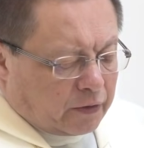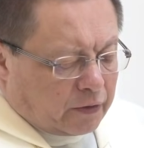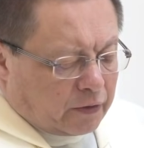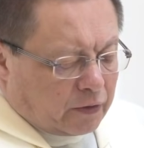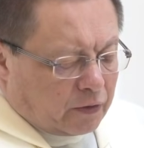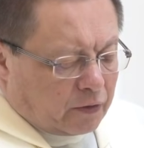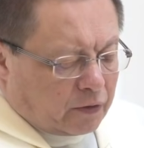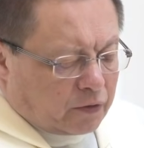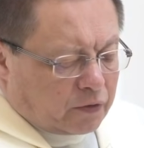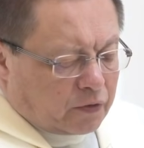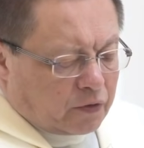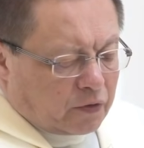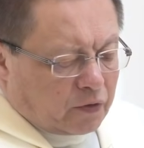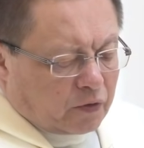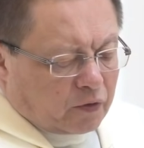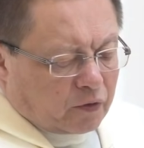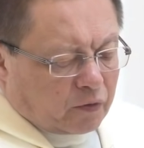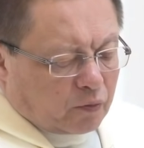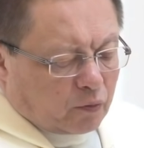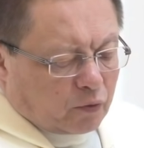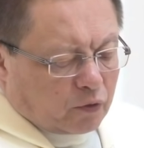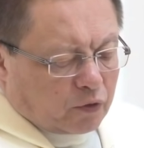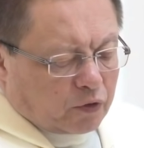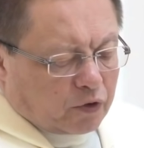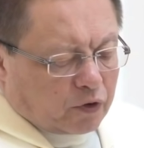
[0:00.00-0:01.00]
Ojciec
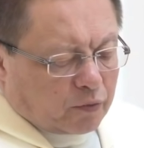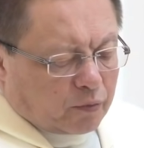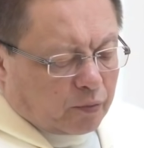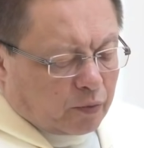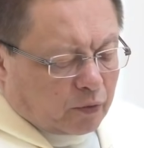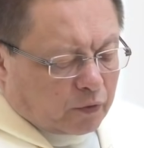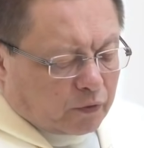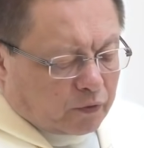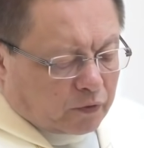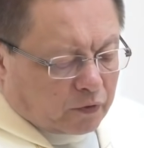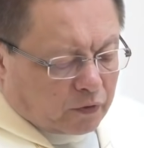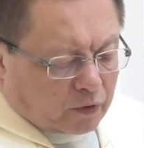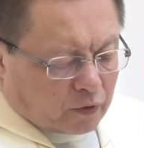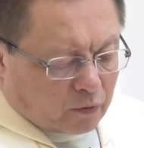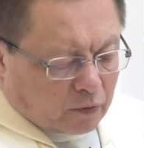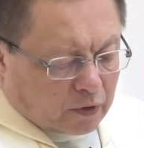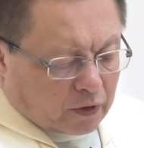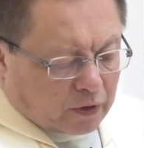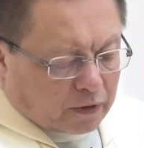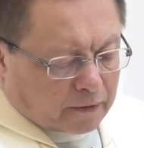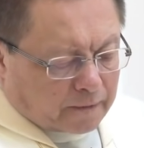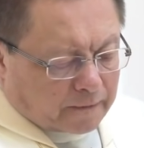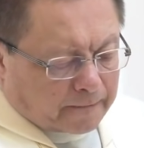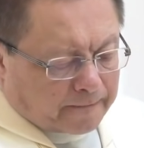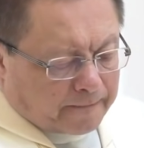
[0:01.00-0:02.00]
mu ich
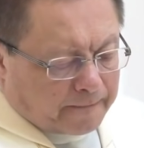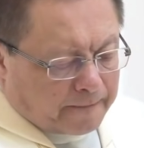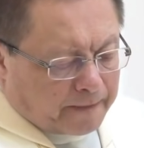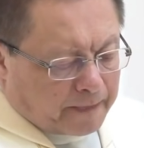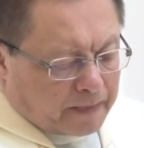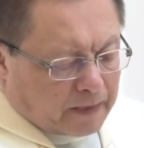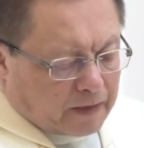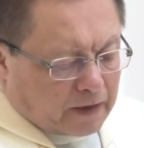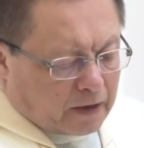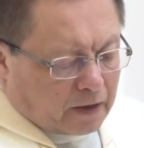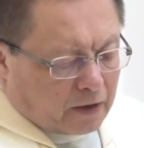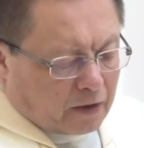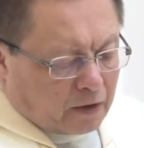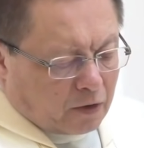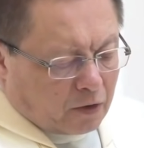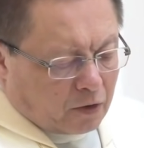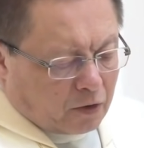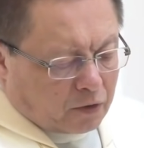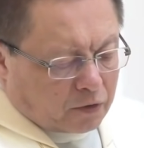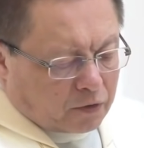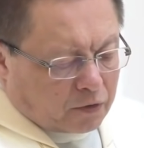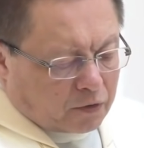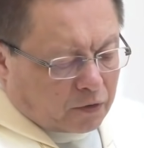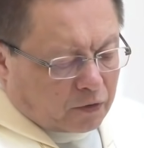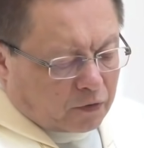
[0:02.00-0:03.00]
posyła.
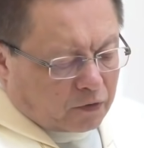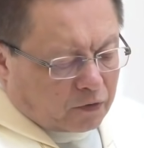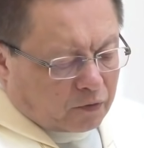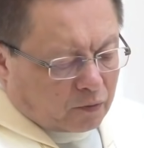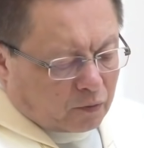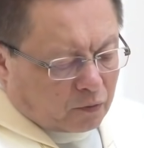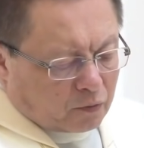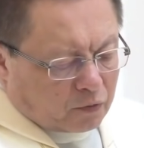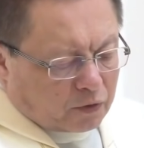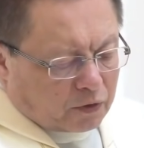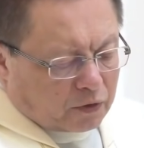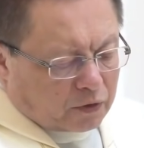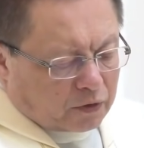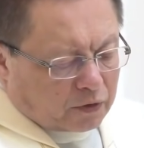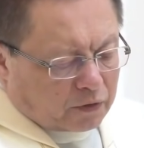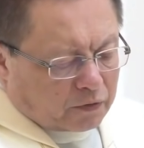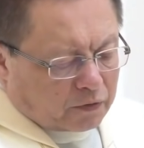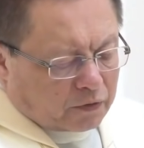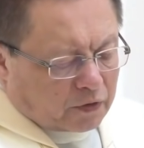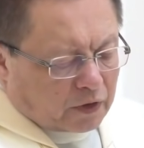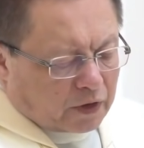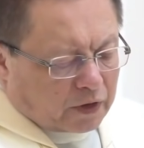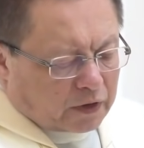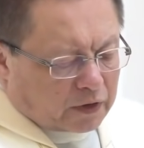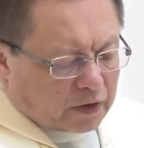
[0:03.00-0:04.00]
Ojciec mu ich
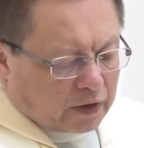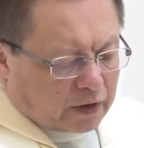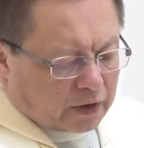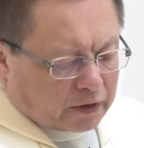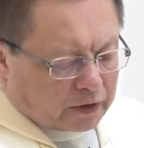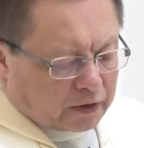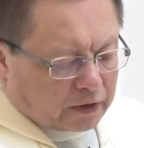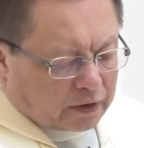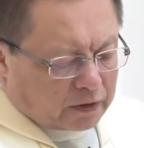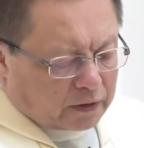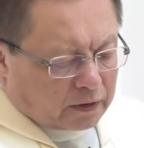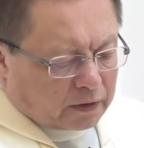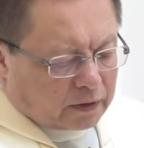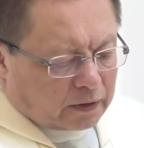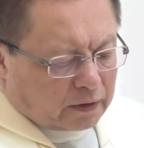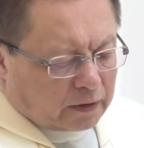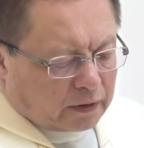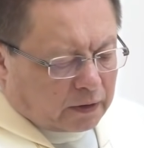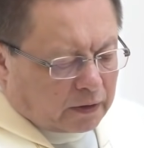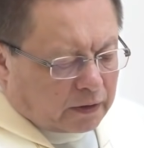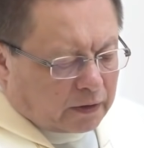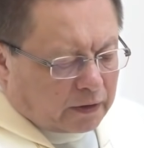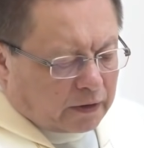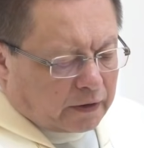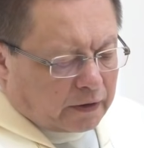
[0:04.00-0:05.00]
zadaje.
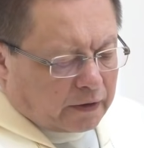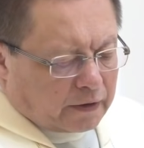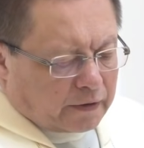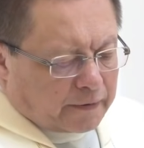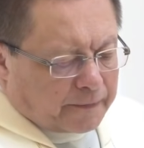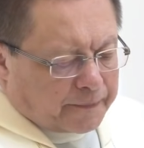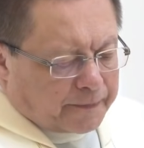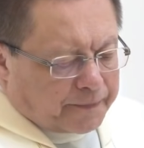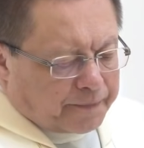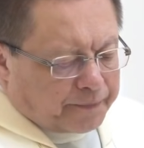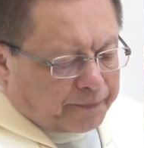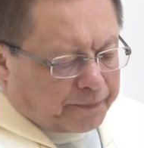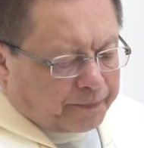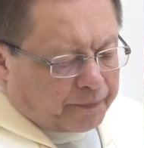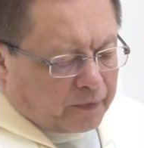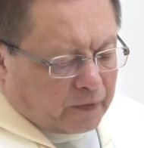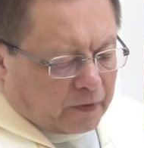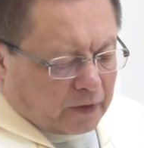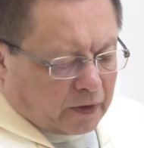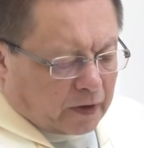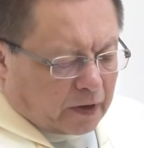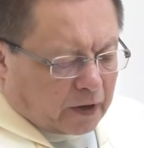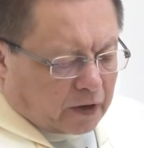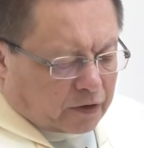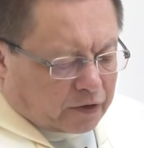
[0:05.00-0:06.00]

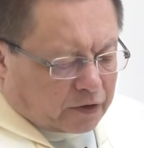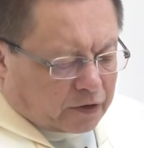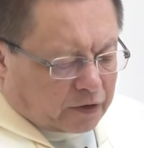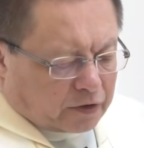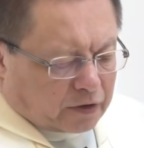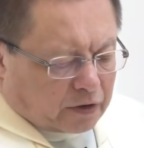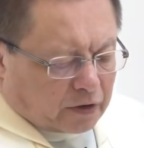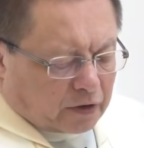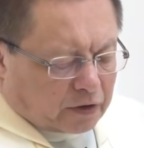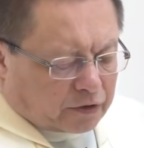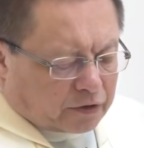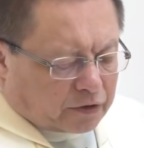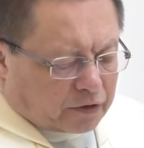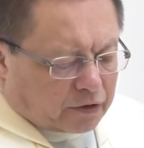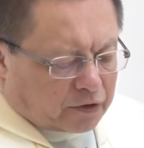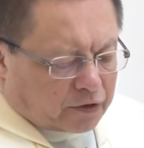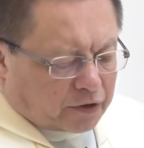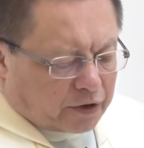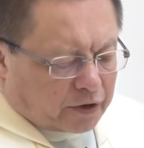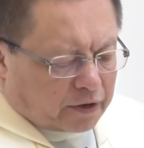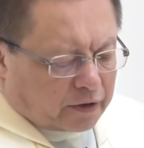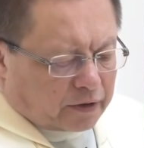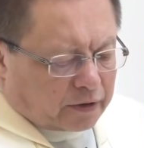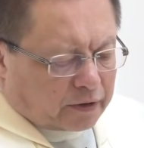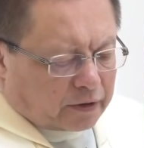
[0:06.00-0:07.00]
Znaczy też,
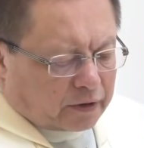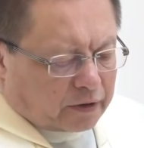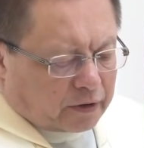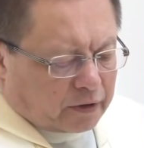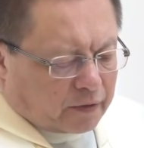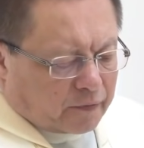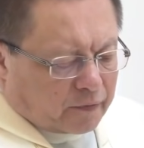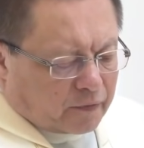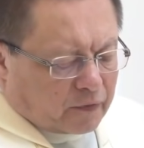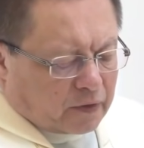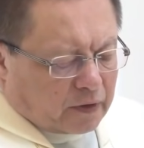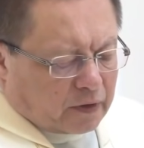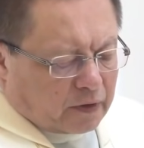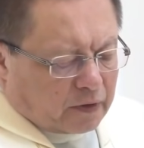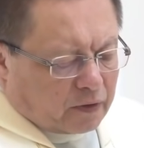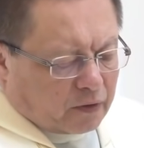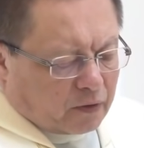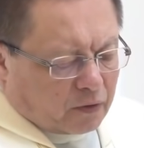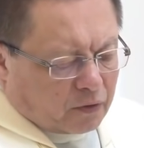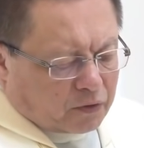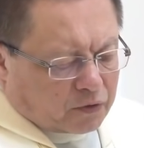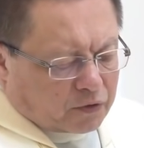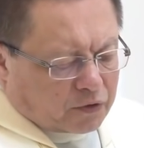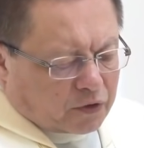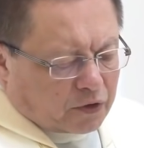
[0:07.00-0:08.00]
że
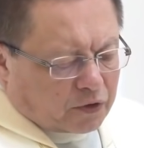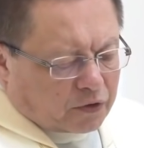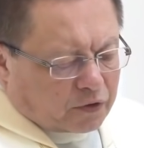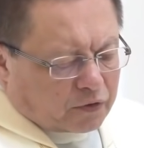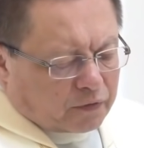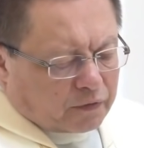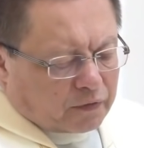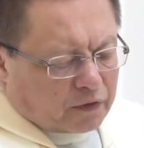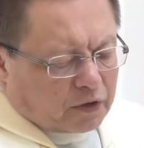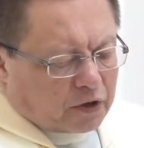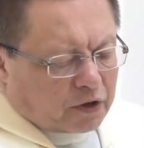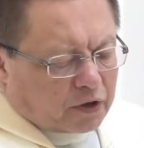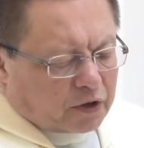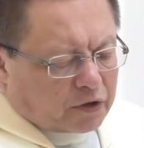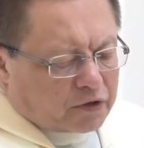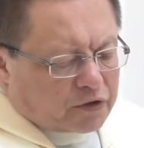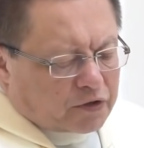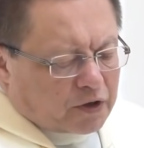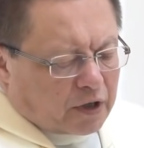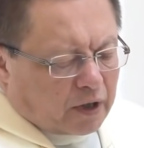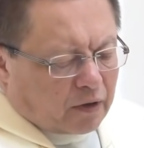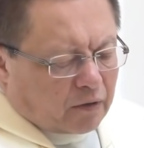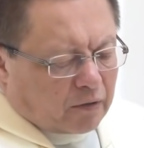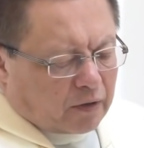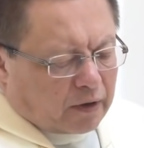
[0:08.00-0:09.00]
Ojciec w nich
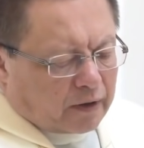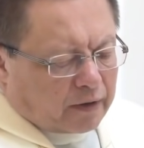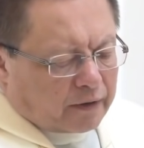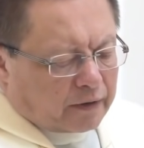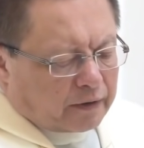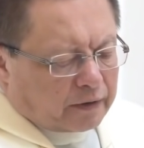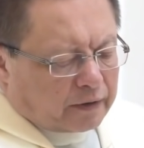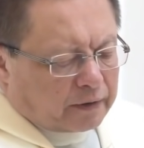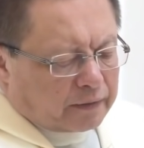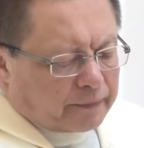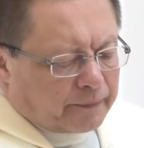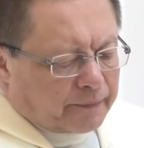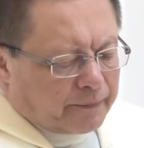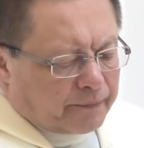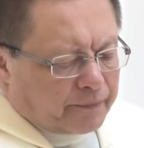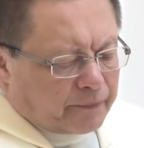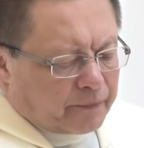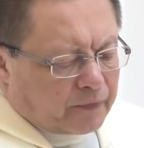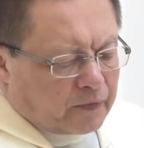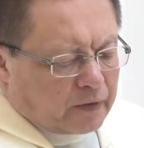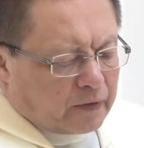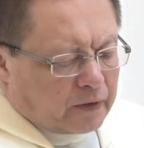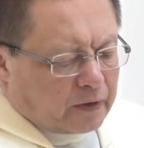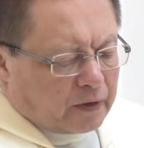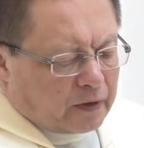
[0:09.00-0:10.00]
działa
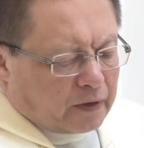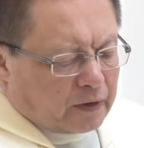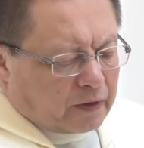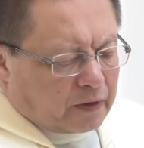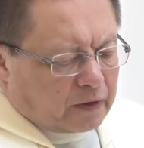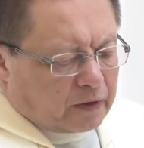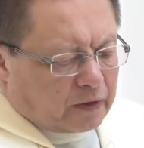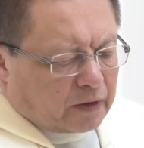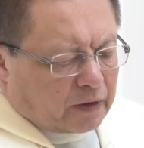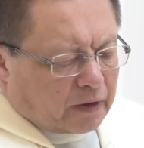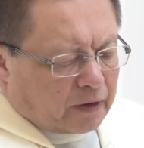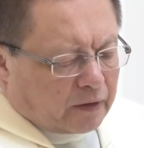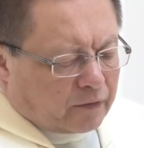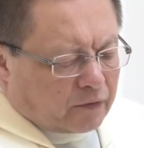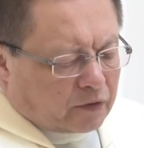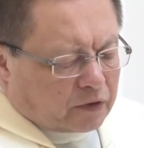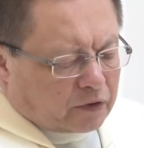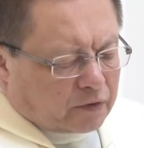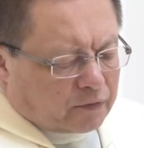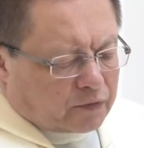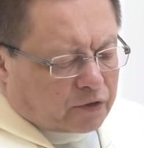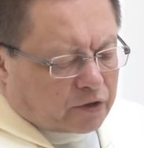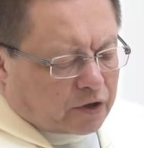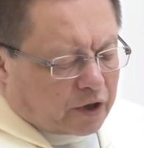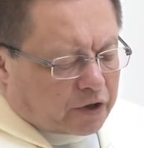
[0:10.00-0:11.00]
nawet
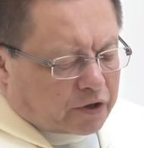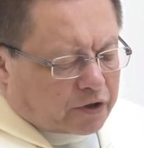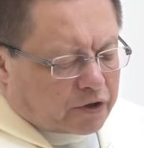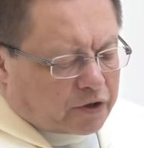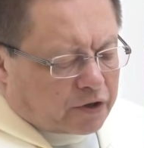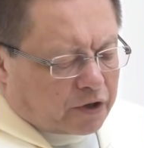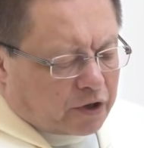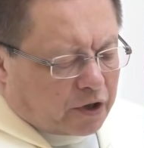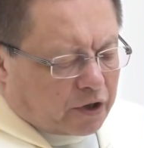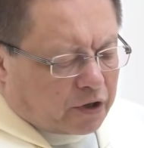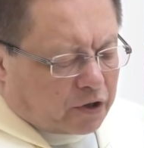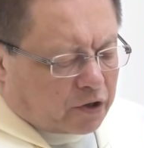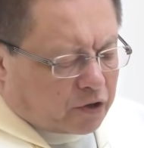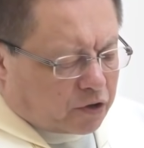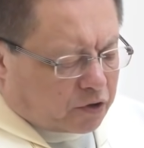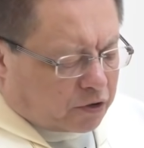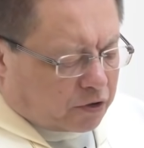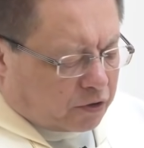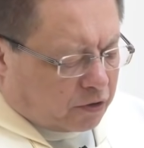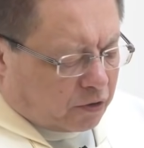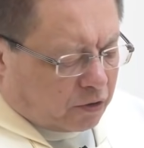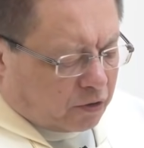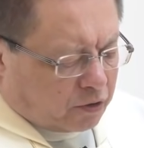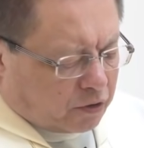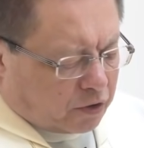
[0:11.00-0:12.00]
wcześniej niż
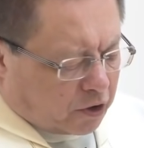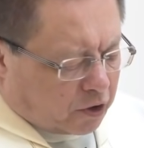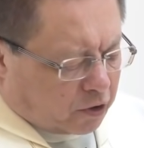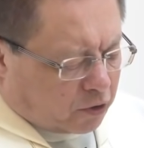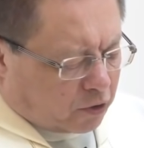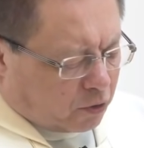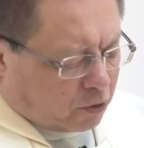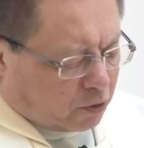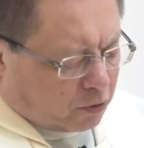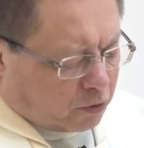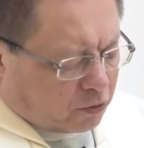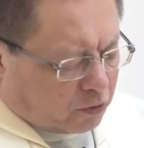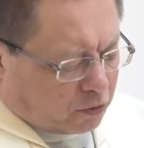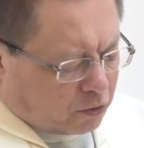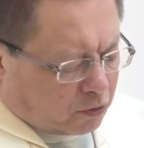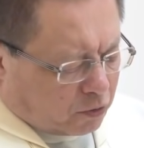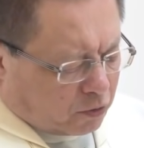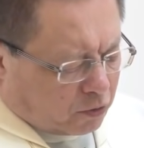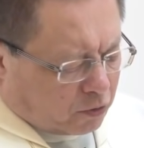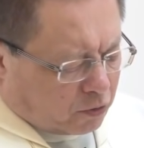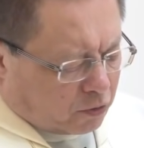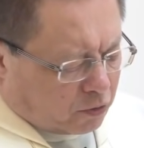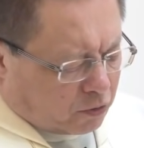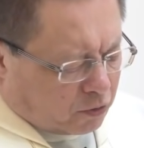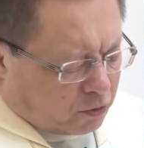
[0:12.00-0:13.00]
do Niego
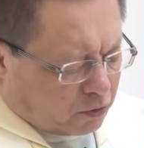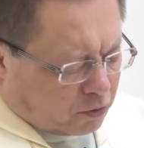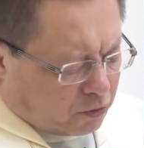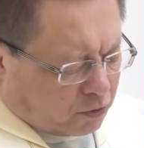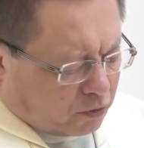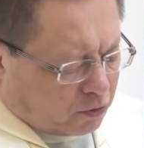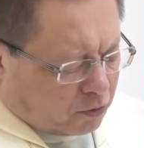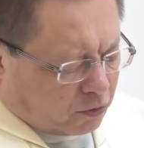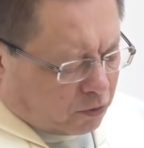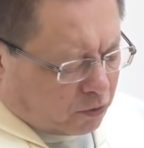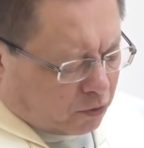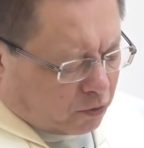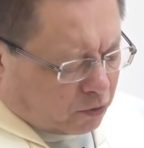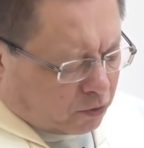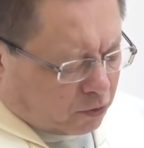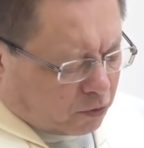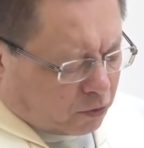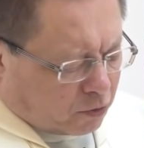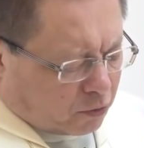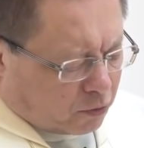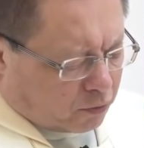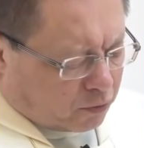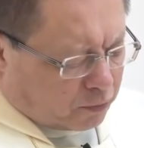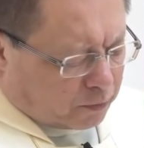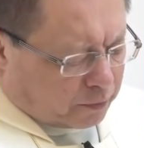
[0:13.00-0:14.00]

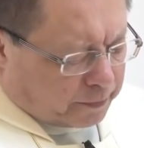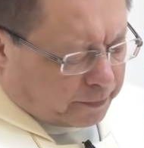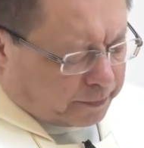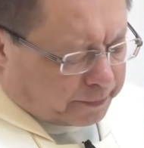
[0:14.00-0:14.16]
dojdą.